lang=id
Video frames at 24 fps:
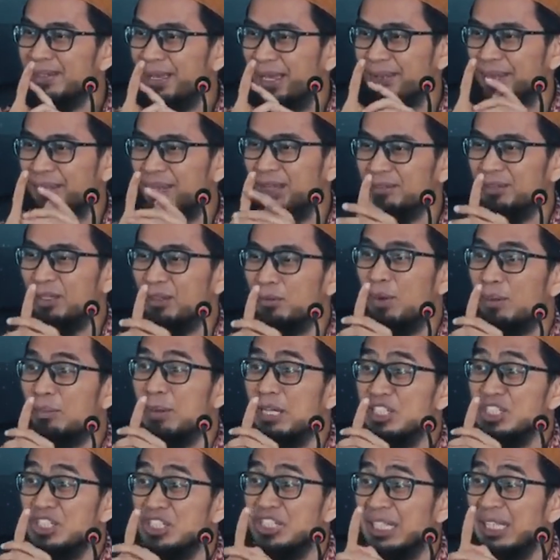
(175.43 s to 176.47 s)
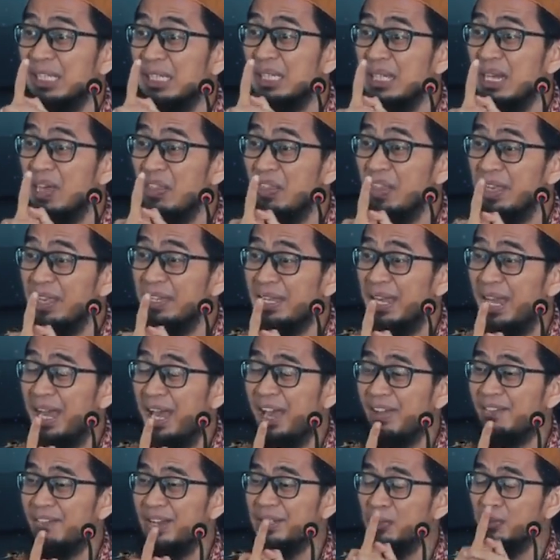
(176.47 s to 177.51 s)
Kata Allah wa
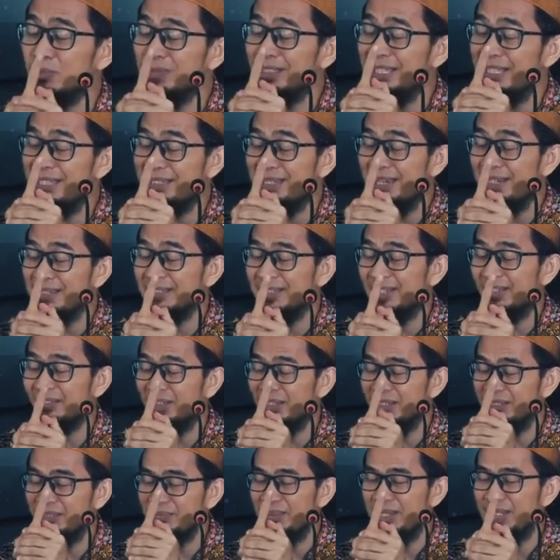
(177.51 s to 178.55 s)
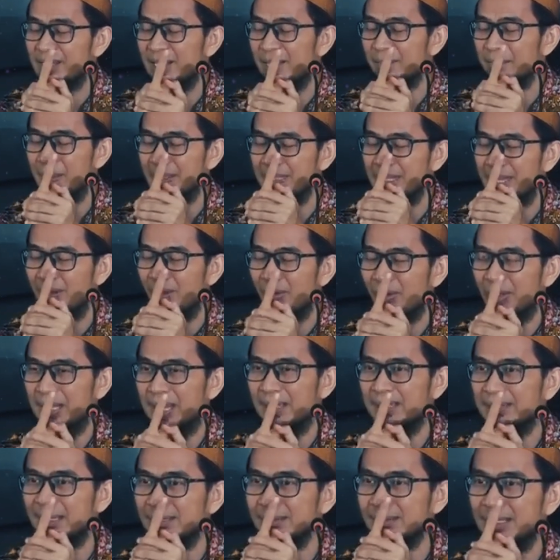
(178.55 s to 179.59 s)
amanu berikan kabar gembira pada
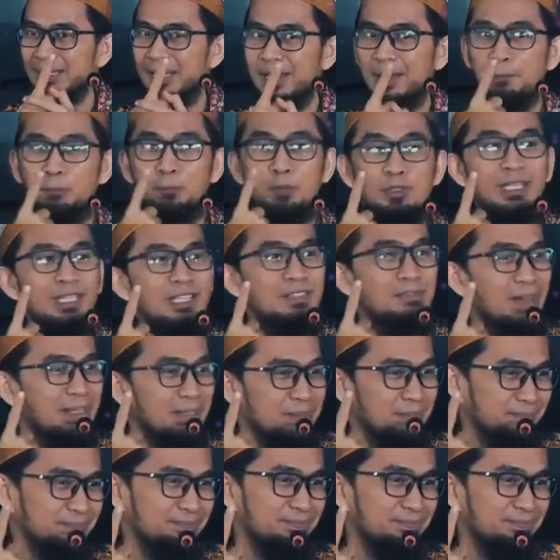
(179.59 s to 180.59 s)
orang yang telah punya iman.